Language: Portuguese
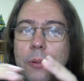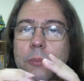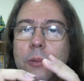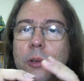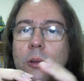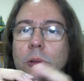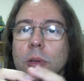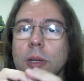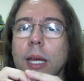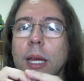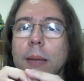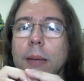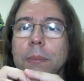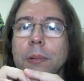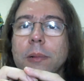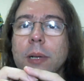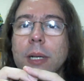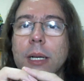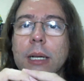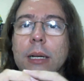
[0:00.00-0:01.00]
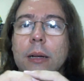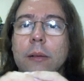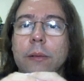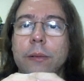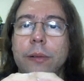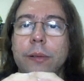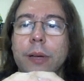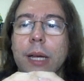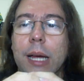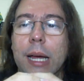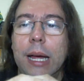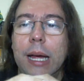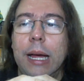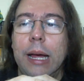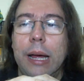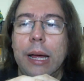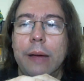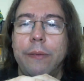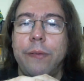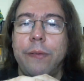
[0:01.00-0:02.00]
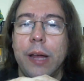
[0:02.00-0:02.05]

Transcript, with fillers: por muito tempo, é,